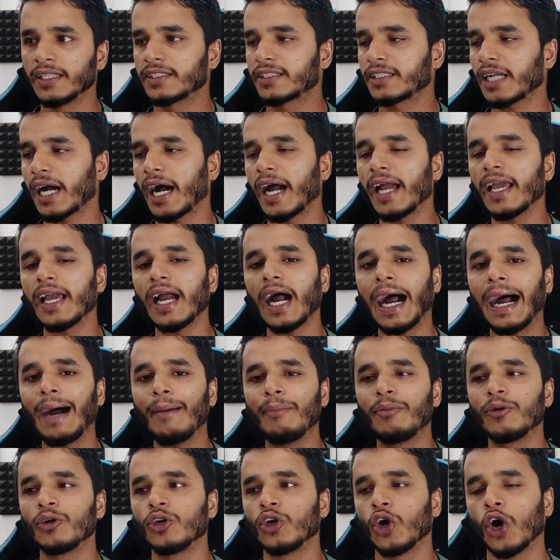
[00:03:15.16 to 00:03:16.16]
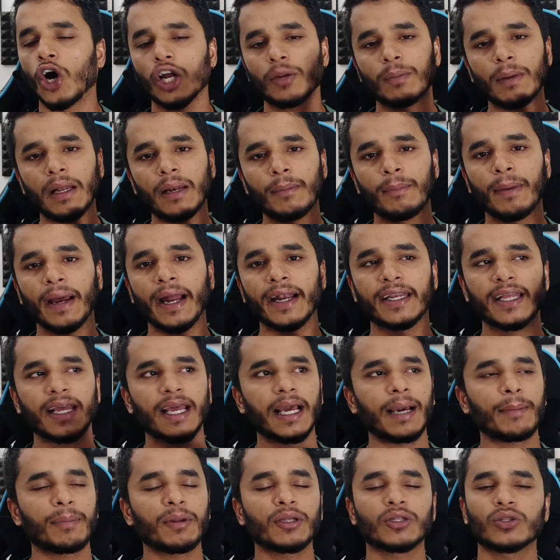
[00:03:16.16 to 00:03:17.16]
चाहे आप नॉर्मल बैठे
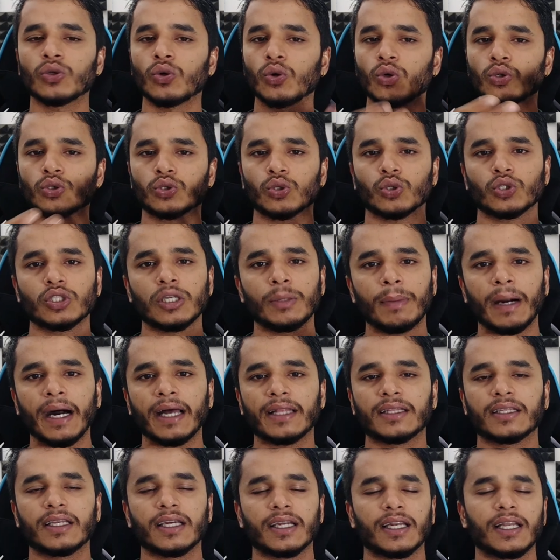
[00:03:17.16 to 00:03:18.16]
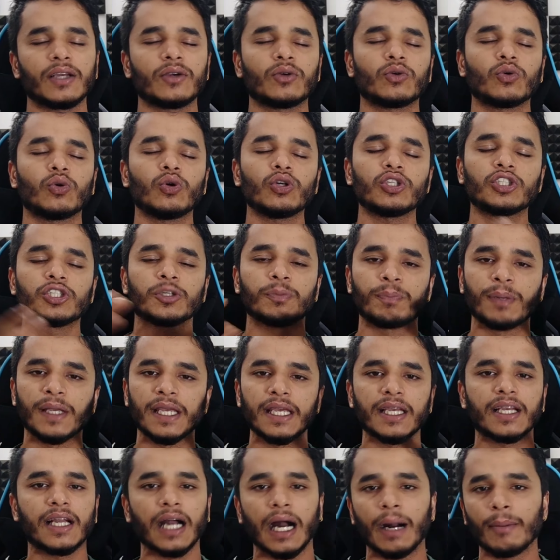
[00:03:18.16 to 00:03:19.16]
हैं अपने दोस्तों से बात कर रहे हैं कुछ
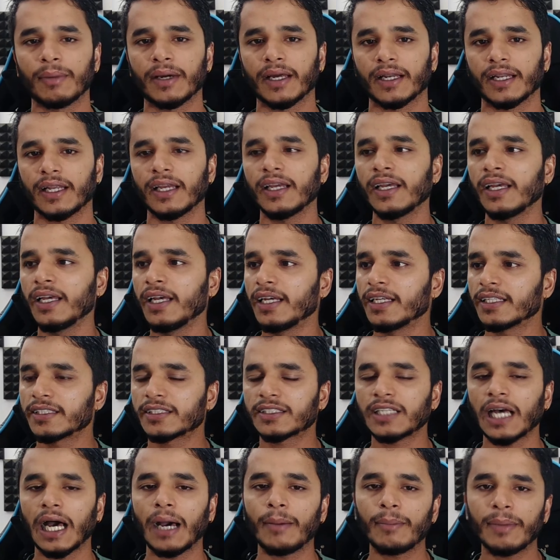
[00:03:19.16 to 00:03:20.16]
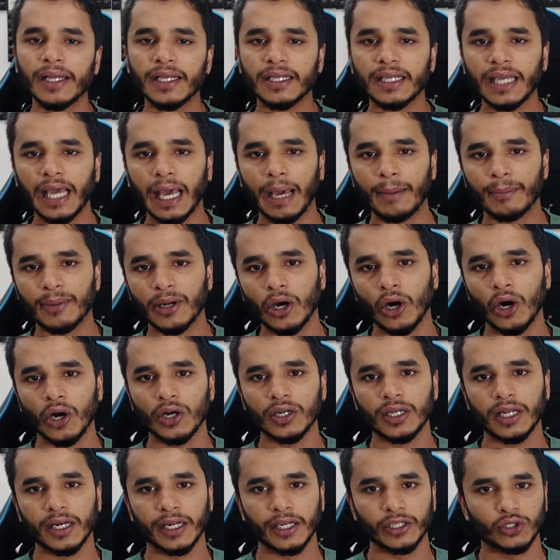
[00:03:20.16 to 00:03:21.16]
भी काम कर रहे हैं सामने कैमरा
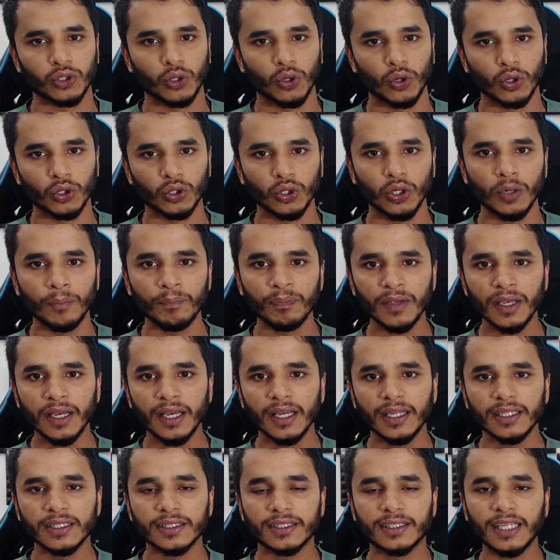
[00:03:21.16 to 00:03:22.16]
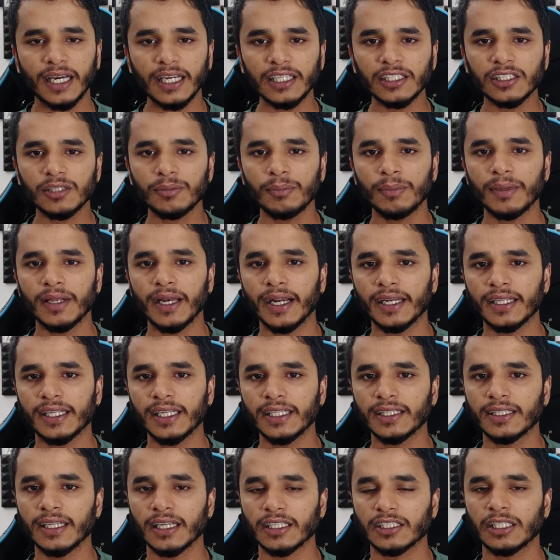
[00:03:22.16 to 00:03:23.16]
ऑन करके छोड़ दो 10 मिनट
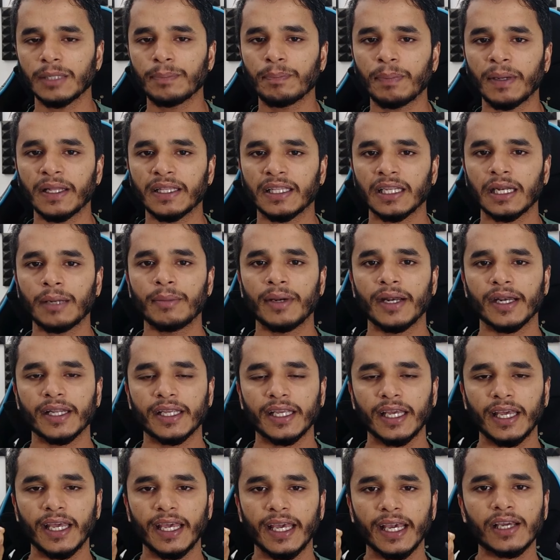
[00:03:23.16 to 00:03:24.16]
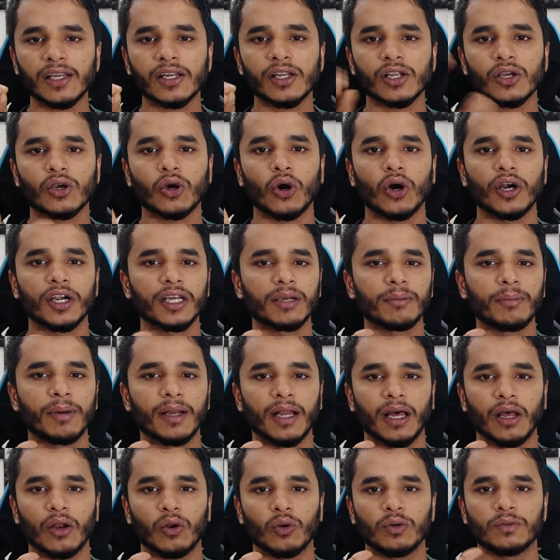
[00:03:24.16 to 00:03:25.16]
की 10 से 15 मिनट की एक रिकॉर्डिंग
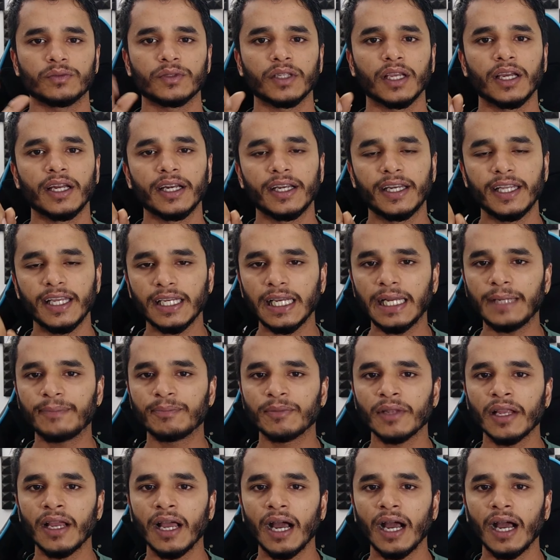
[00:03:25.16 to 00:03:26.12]
बना लो ठीक है